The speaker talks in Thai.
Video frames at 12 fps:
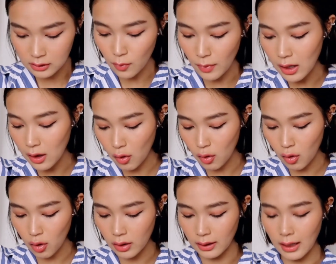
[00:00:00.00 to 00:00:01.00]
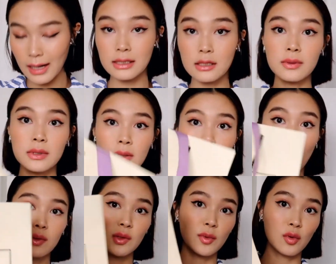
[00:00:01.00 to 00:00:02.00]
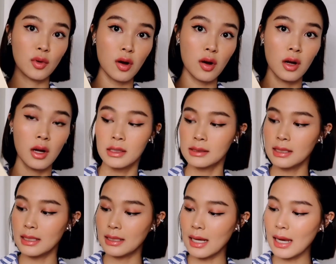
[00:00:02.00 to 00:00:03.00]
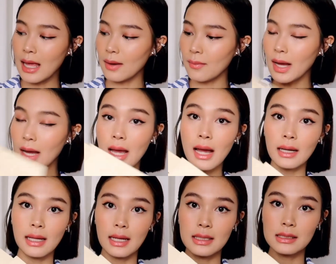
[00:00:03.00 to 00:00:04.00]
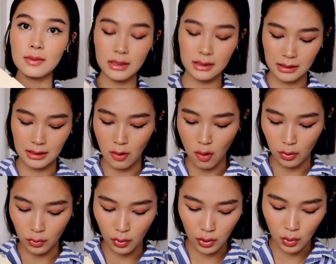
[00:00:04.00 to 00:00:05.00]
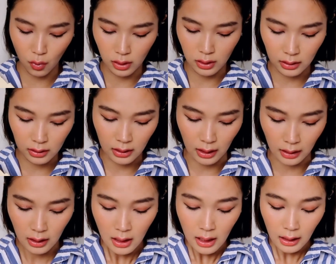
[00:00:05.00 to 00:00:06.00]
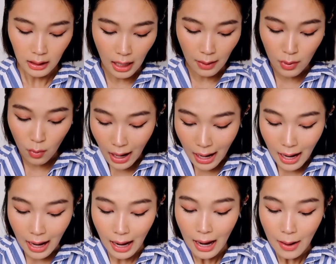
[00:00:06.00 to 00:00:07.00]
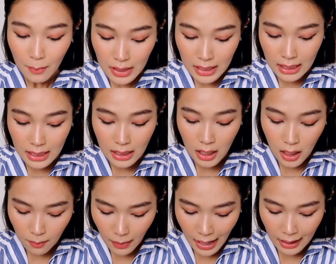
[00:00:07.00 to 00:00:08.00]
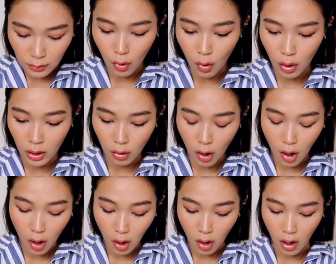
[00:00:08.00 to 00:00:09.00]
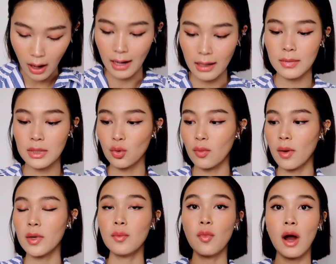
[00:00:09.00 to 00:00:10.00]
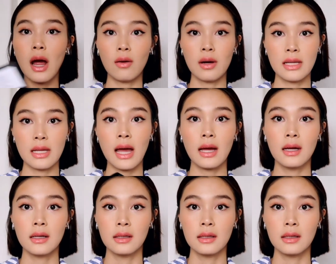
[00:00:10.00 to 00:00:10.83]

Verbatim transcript: จมันโลนใครชอบซื้อน้ำหอมจมันก็ สีน่ารักมากเนี่ย อันนี้จะเป็นสีออกนวลนวลเหลืองๆคือเอาเป็นว่ามีเยอะมากทุกคนแล้วก็อ่ะมีตัวมอฟฟี่บราวน์อี่เงี้ย